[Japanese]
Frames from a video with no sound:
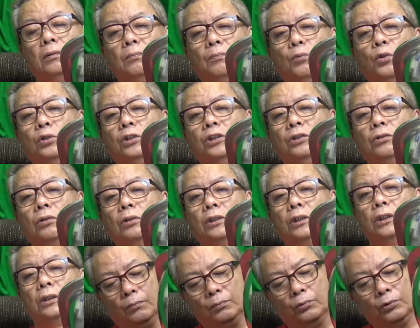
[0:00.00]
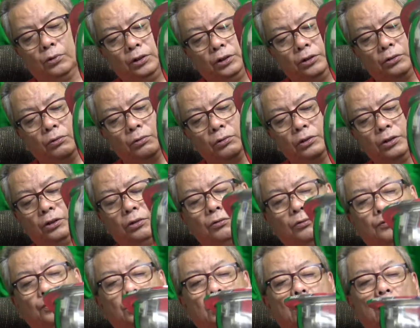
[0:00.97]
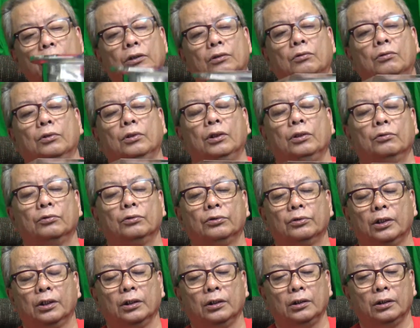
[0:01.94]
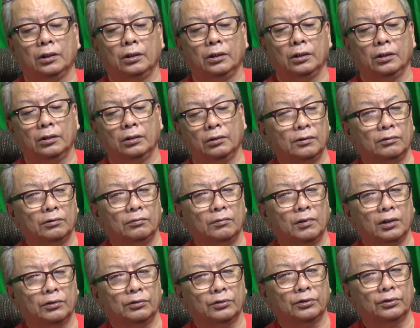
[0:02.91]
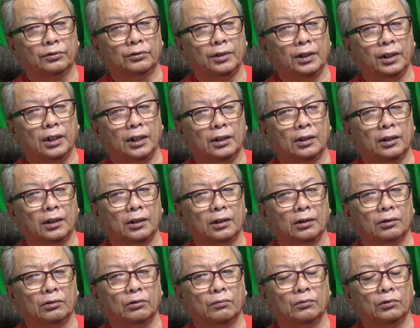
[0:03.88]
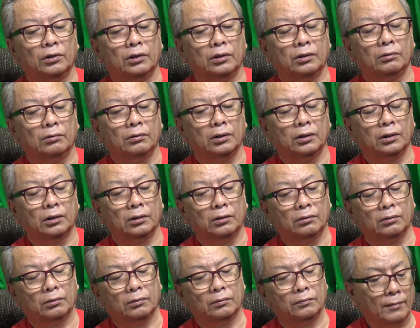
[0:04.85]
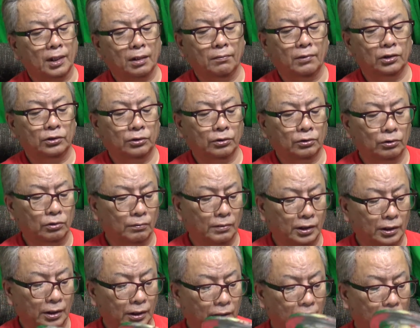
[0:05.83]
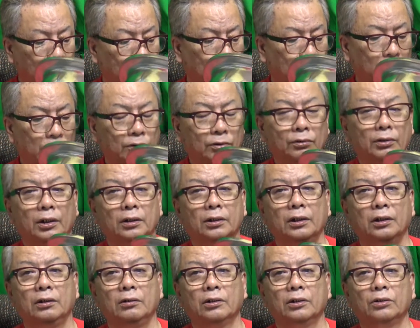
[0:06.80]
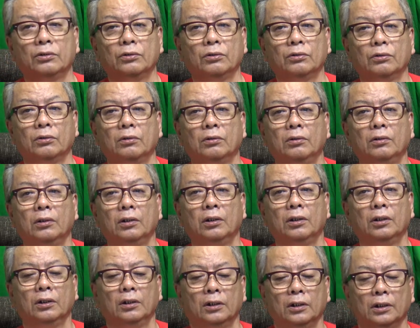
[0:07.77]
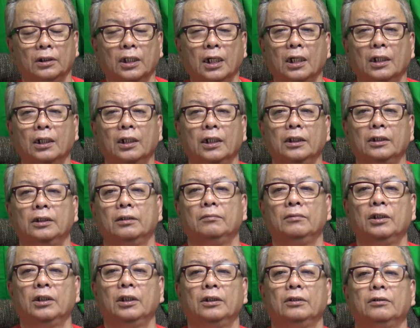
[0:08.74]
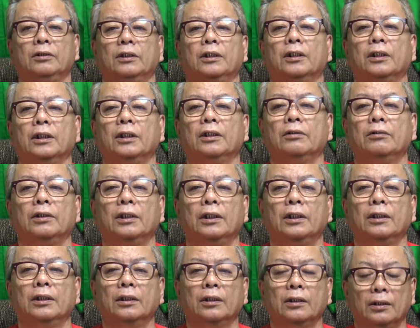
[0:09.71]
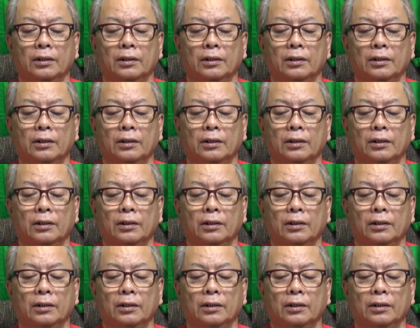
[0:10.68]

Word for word: ポリ容器ポリ容器の口にこれをつけてねうまく作れないかなと思ってるんだけどまあちょっとまだねその辺りはちょっと考えてみないといけないよね